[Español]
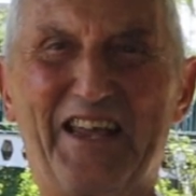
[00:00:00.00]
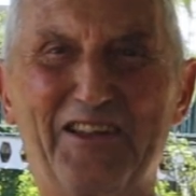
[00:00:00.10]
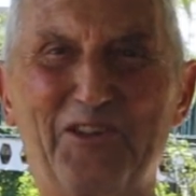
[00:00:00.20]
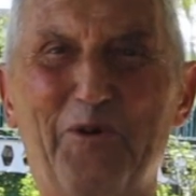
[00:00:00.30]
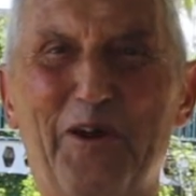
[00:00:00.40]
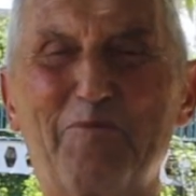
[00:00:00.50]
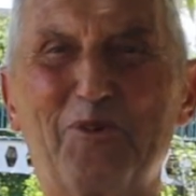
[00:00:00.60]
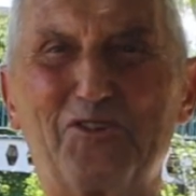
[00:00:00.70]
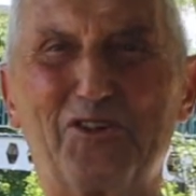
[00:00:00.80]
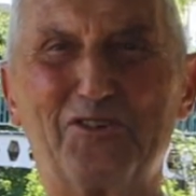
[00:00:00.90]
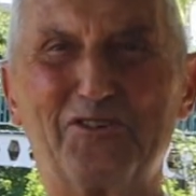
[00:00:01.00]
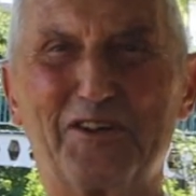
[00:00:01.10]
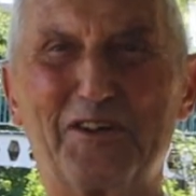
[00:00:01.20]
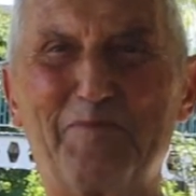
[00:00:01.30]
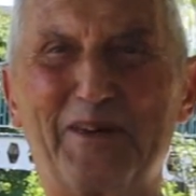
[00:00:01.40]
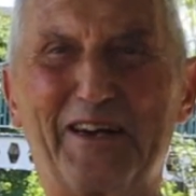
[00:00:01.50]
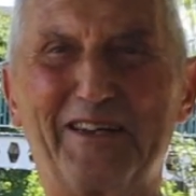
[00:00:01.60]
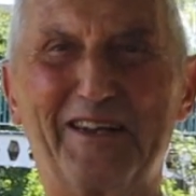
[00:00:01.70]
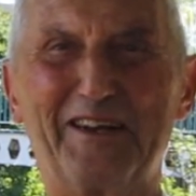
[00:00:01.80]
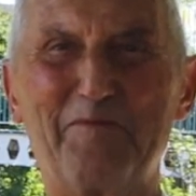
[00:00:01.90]
y anduve en moto y me
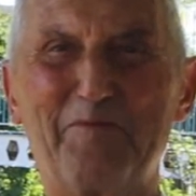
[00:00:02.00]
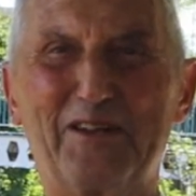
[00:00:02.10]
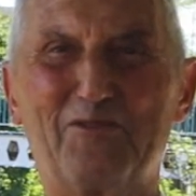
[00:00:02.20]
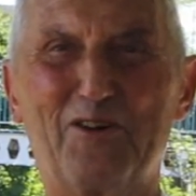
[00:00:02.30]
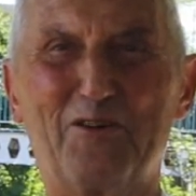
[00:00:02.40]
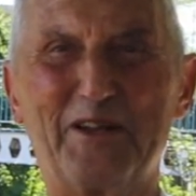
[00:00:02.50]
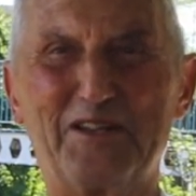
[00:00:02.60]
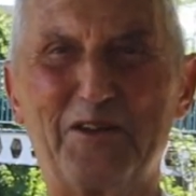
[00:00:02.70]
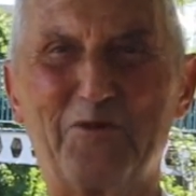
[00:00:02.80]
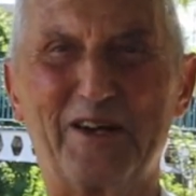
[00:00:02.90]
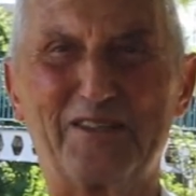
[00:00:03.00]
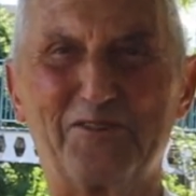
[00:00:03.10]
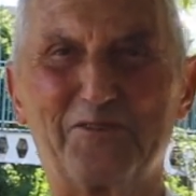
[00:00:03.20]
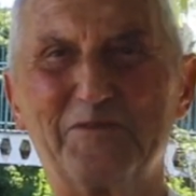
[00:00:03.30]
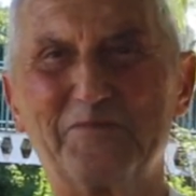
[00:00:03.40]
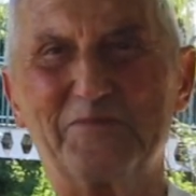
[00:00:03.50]
retiré invicto a los 24.